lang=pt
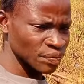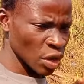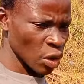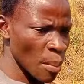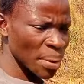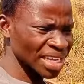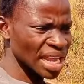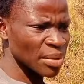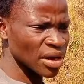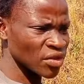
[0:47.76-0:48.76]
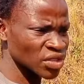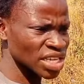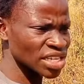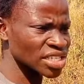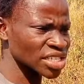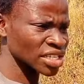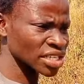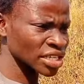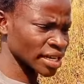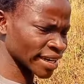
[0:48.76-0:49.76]
compartilhar para vocês
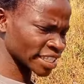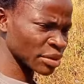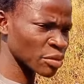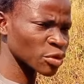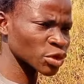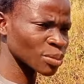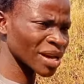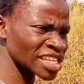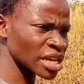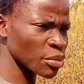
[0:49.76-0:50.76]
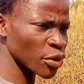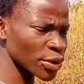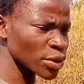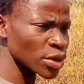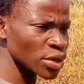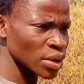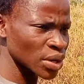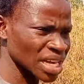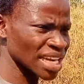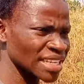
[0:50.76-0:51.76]
que recebemos mais apoio
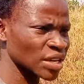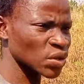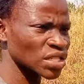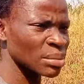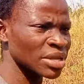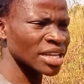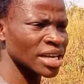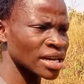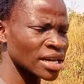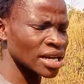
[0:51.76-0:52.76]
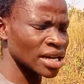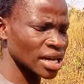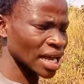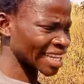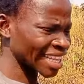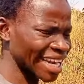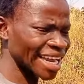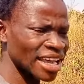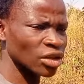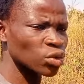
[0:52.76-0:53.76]
graças à nossa amiga
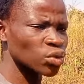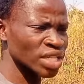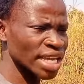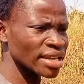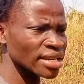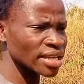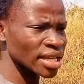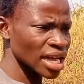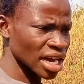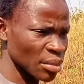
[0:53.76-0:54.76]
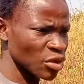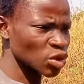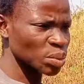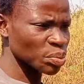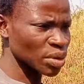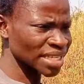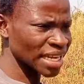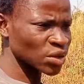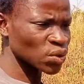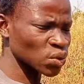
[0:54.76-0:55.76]
Andrea Ludugel. Acabou nos
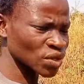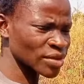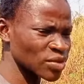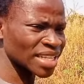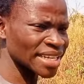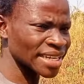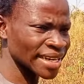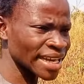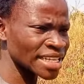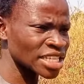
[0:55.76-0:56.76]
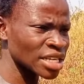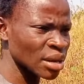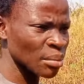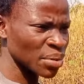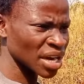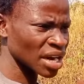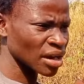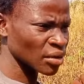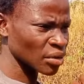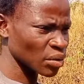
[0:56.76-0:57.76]
passando 230 reais
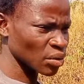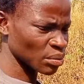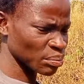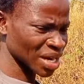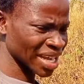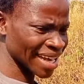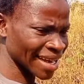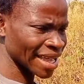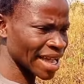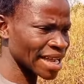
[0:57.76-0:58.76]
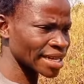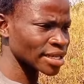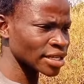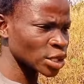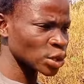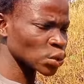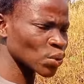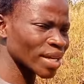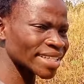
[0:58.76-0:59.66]
para carregar duas